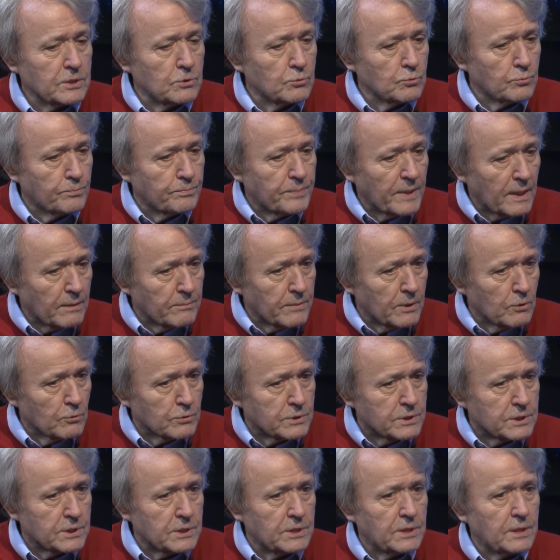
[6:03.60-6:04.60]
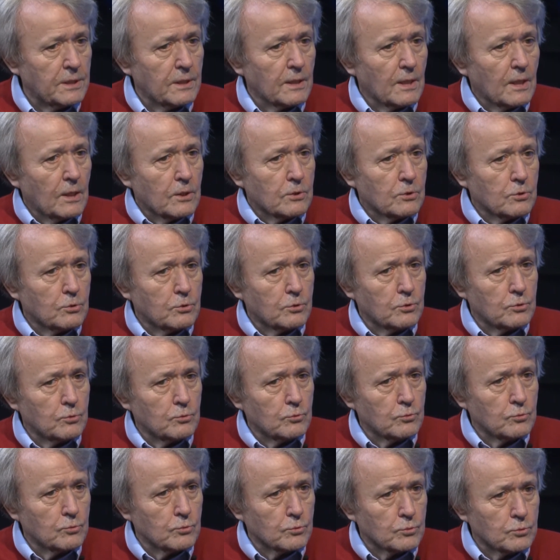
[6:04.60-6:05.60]
nous permet aussi de
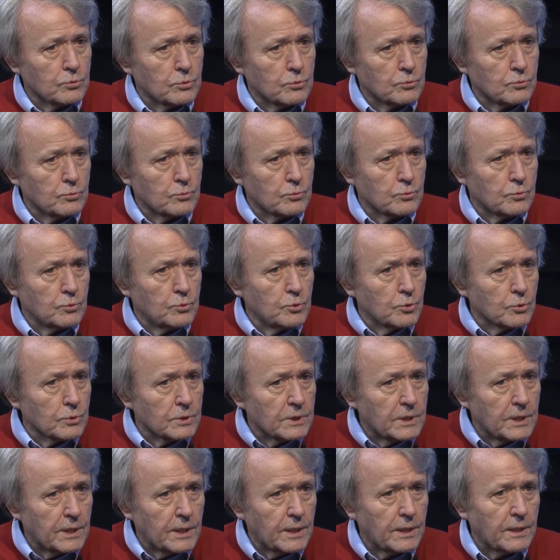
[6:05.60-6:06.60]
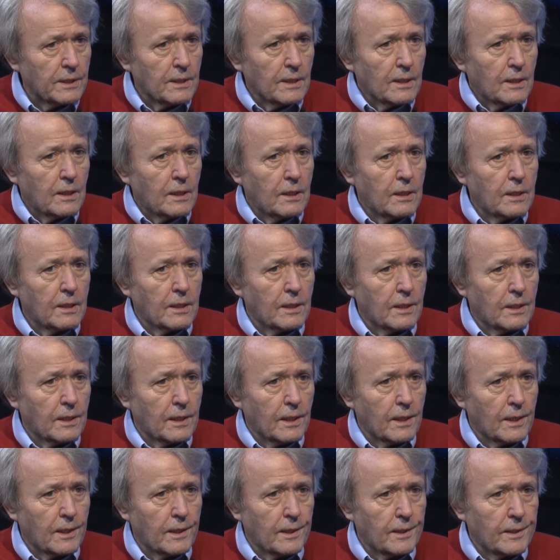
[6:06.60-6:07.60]
nous, de nous donner
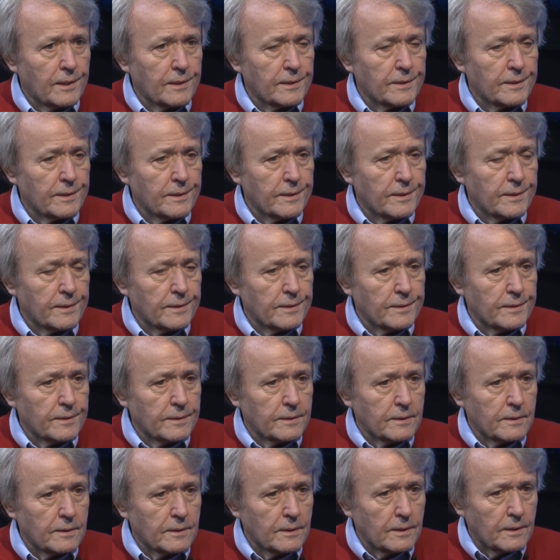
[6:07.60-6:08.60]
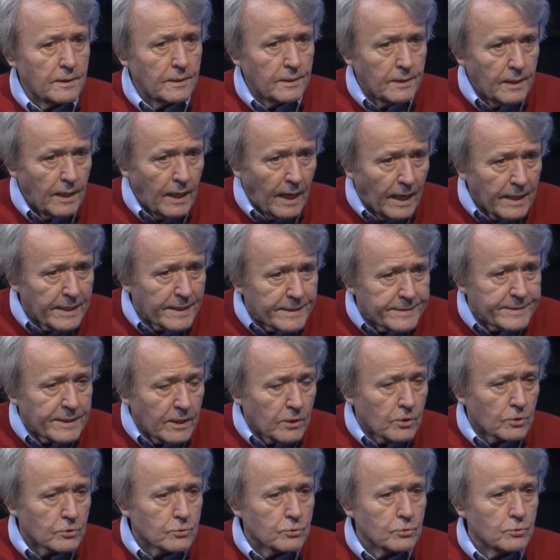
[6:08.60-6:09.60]
la à
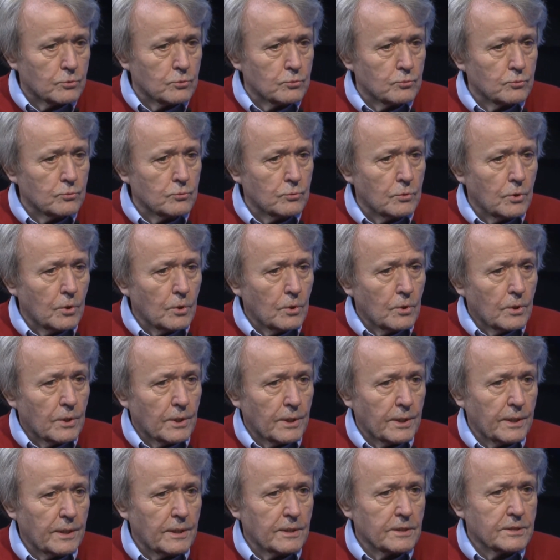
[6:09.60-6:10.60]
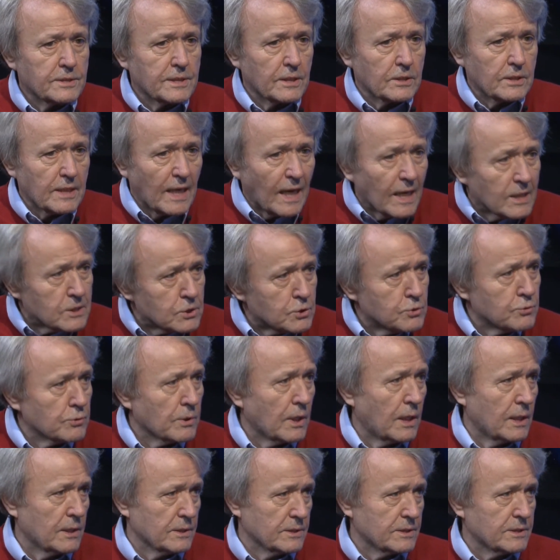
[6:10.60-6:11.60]
l'intérieur de nous hein, cette
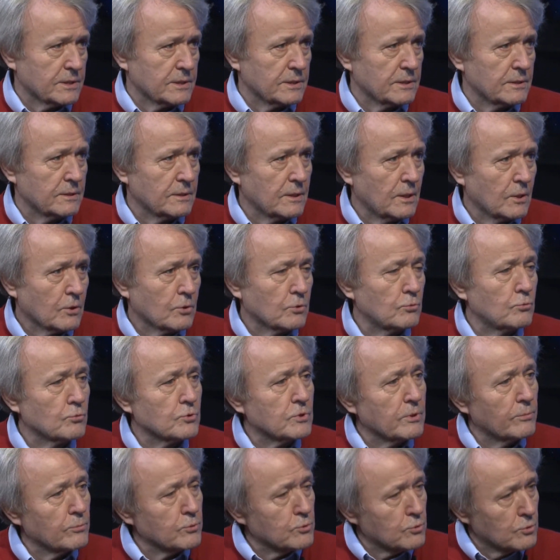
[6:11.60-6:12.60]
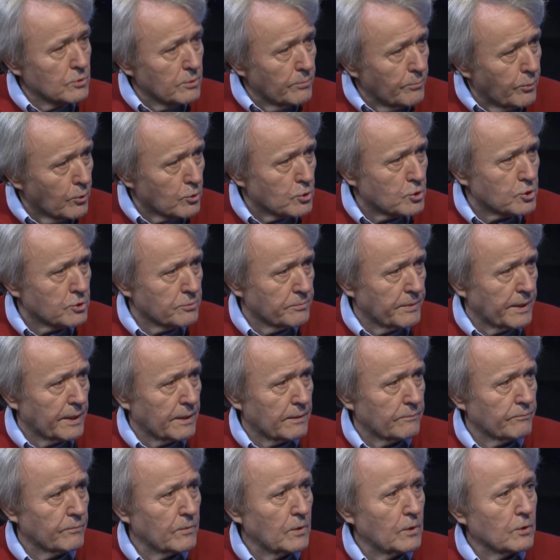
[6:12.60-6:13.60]
assurance que nous sommes sur le bon chemin,
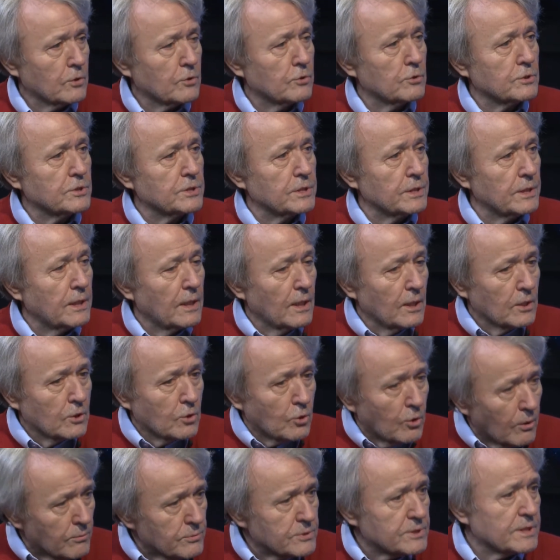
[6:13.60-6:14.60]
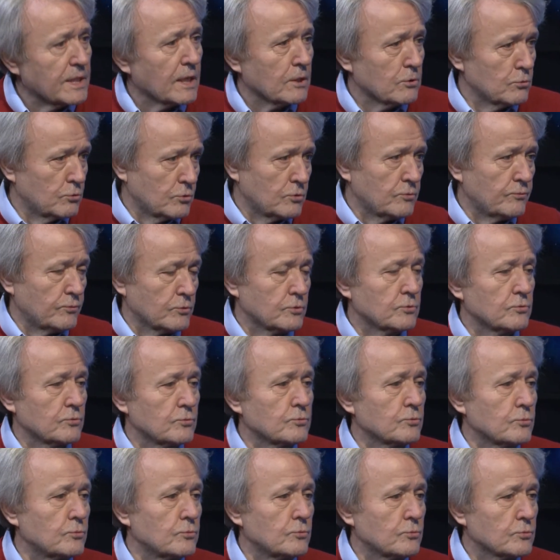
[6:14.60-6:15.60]
que c'est comme cela que
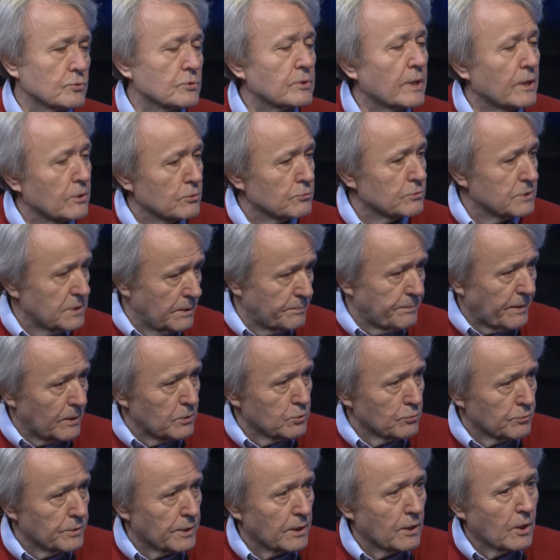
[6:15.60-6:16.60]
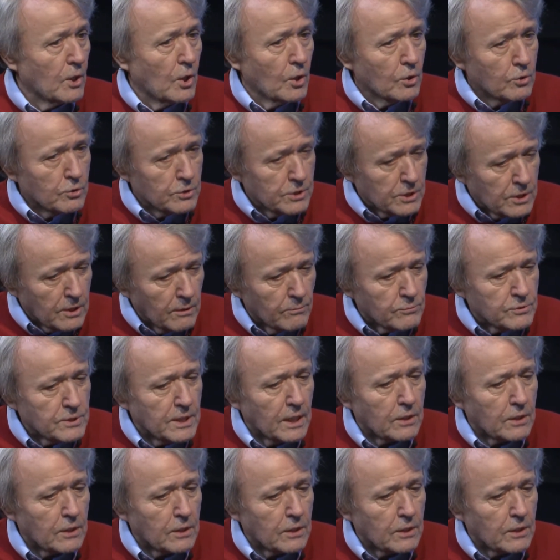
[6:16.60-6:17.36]
nous, allons nous épanouir, que c'est comme cela